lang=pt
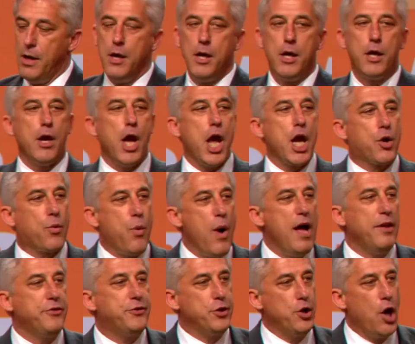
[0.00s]
E
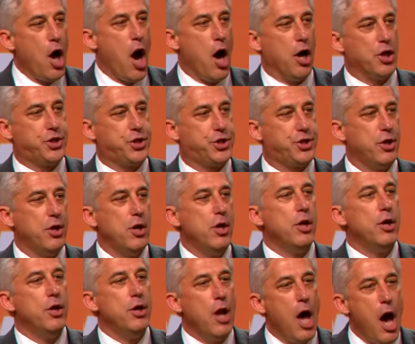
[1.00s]
enquanto nós
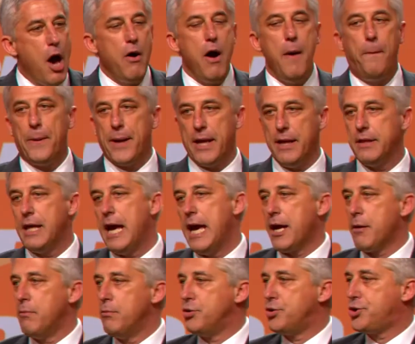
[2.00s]
não
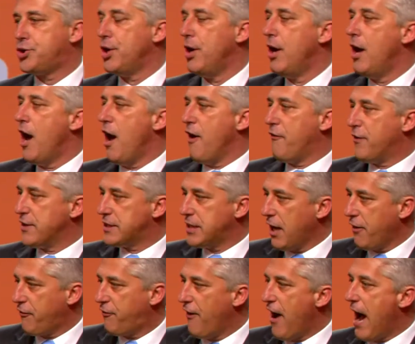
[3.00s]
aprendermos a
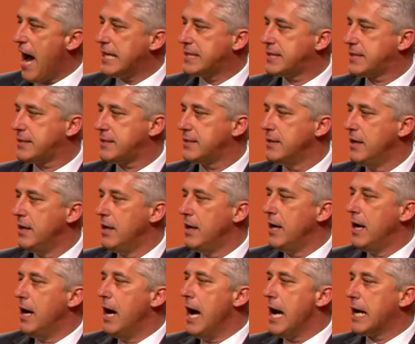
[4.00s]
fazer face
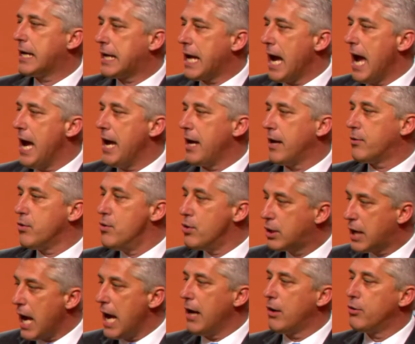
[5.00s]
a quem com
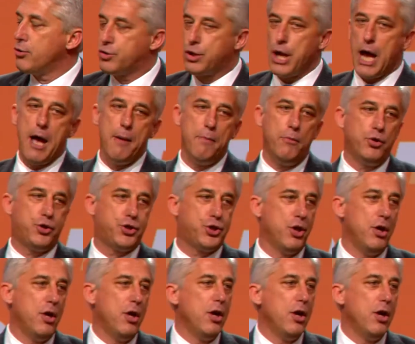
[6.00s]
quem lutamos,